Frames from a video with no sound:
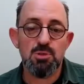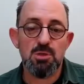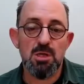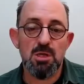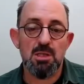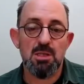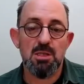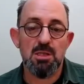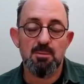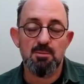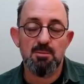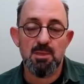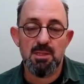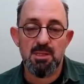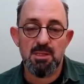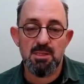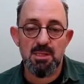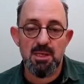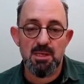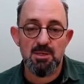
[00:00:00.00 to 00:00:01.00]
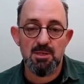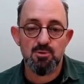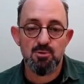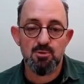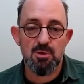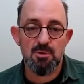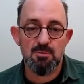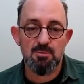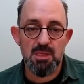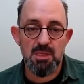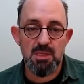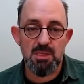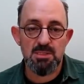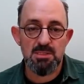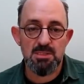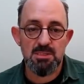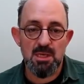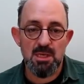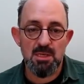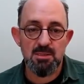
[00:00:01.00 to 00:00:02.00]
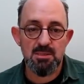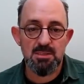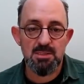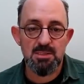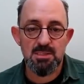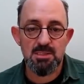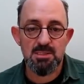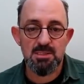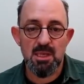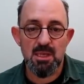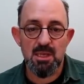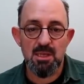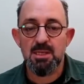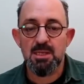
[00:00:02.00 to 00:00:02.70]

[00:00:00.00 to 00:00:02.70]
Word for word: sağlayabildikten sonra bir insan size